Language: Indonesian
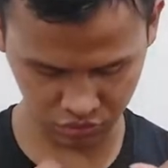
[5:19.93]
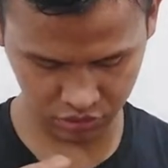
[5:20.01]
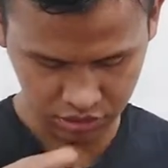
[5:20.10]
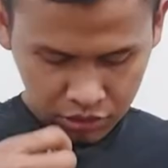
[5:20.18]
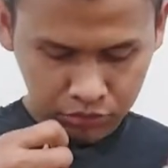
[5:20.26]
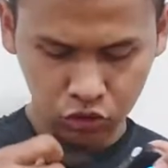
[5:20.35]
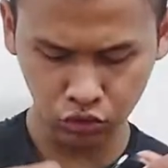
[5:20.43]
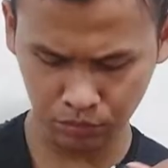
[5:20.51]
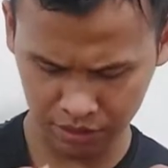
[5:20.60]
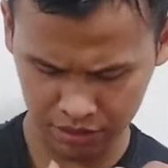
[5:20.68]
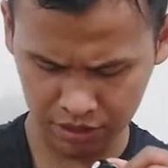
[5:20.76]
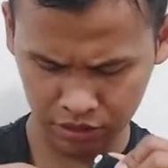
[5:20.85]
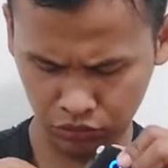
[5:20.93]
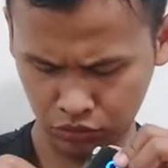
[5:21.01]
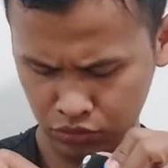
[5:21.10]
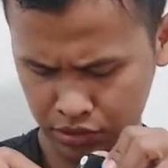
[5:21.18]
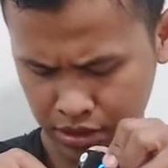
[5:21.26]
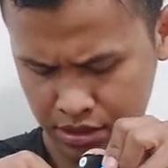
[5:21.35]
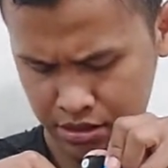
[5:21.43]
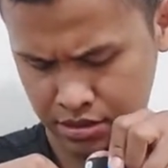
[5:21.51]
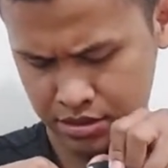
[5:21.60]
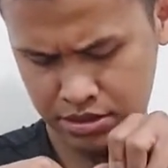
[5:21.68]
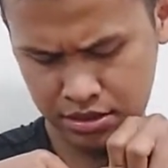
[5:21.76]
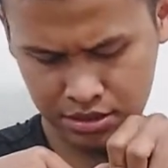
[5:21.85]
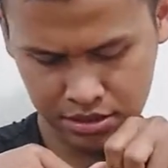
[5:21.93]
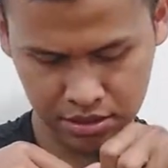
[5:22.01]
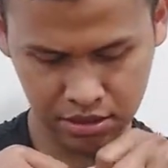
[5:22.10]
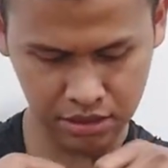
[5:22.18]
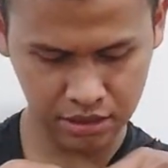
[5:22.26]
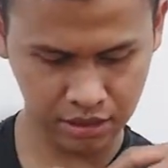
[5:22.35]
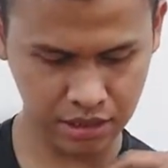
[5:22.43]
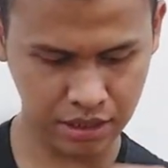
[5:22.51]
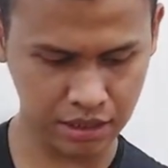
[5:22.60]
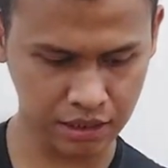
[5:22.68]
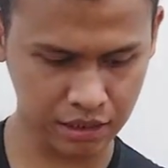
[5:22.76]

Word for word: saya mencoba ini satu dulu ya nah